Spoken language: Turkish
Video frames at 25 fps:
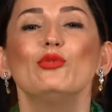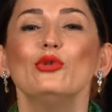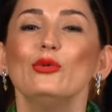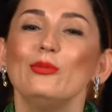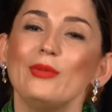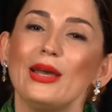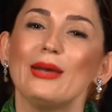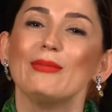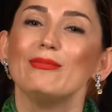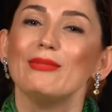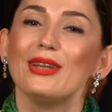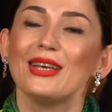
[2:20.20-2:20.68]
bu
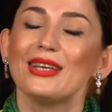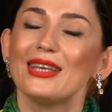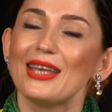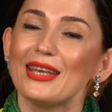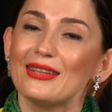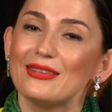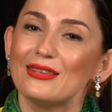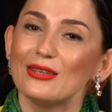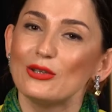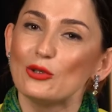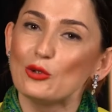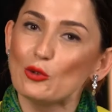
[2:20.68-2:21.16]

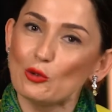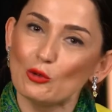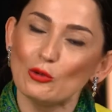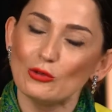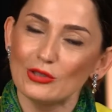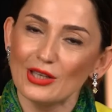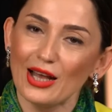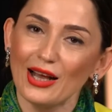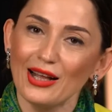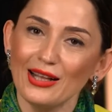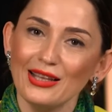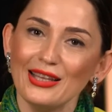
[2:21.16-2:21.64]
memleketin
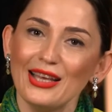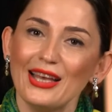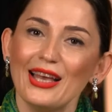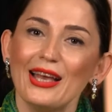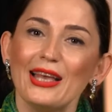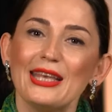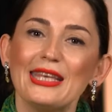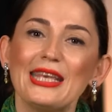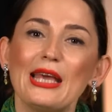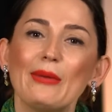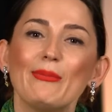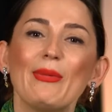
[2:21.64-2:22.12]
güzel
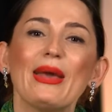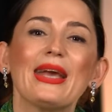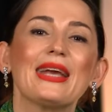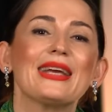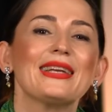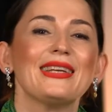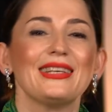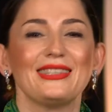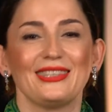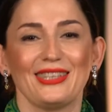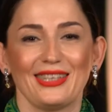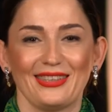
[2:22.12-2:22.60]

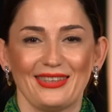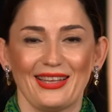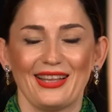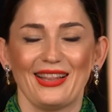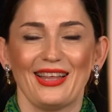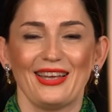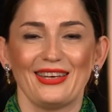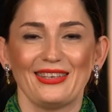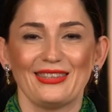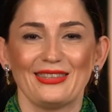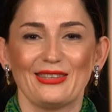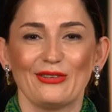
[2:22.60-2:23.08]
yemek
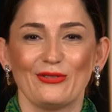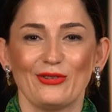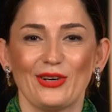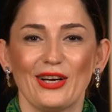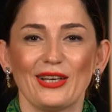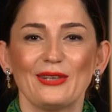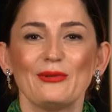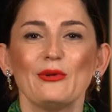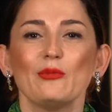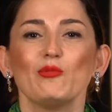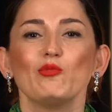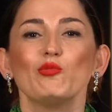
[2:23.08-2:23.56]
reçeteleri de
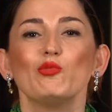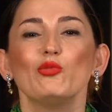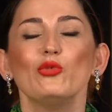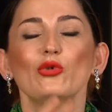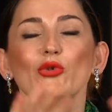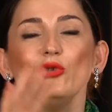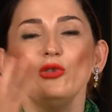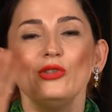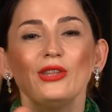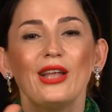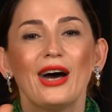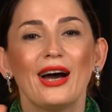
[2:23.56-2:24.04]
var.
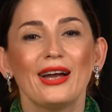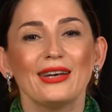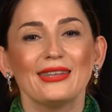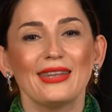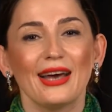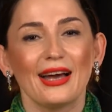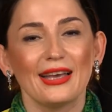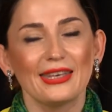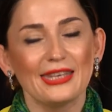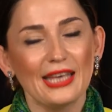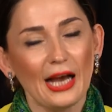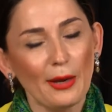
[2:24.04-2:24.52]

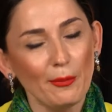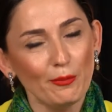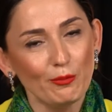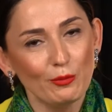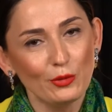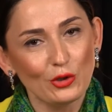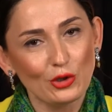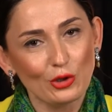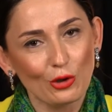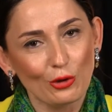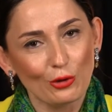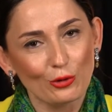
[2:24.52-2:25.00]
Bunlardan
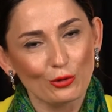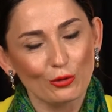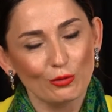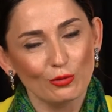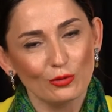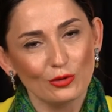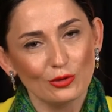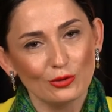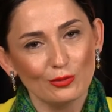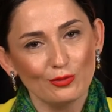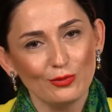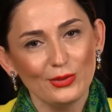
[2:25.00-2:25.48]
yapmış
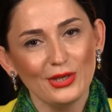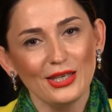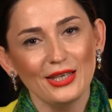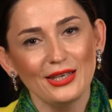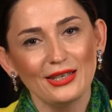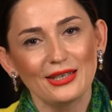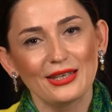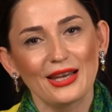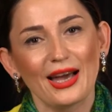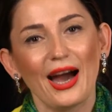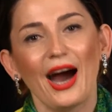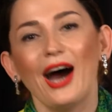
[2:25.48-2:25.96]
olduğumuz
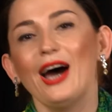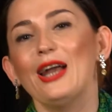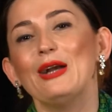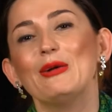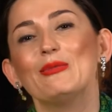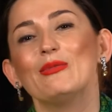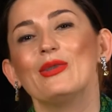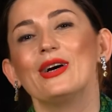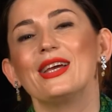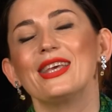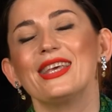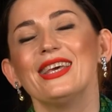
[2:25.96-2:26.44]
bir
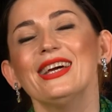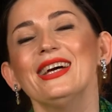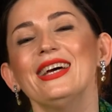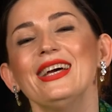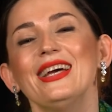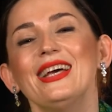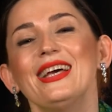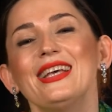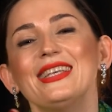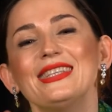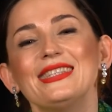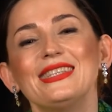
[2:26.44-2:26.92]
karmayı
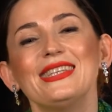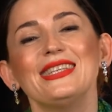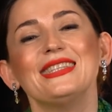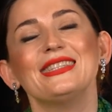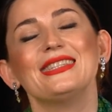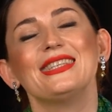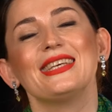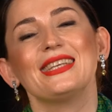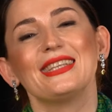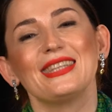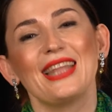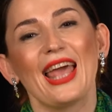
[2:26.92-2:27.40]

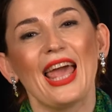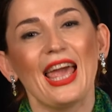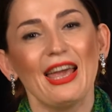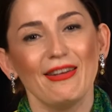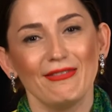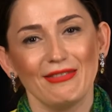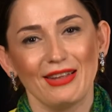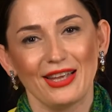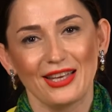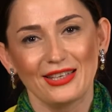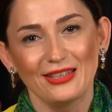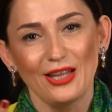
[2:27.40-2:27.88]
sizlerin
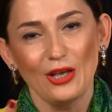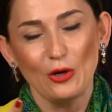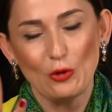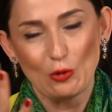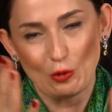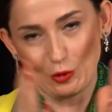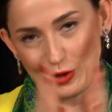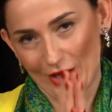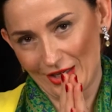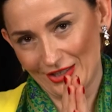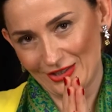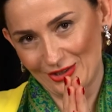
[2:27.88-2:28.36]
evlerine
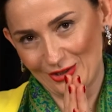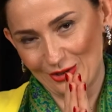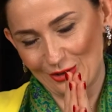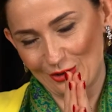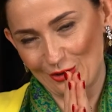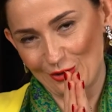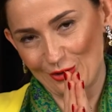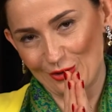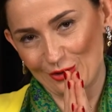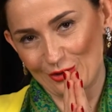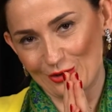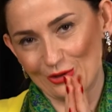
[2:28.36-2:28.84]

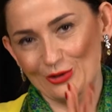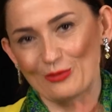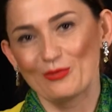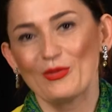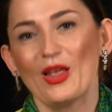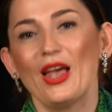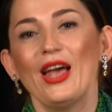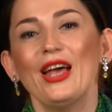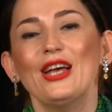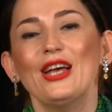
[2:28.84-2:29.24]
ulaştırıyoruz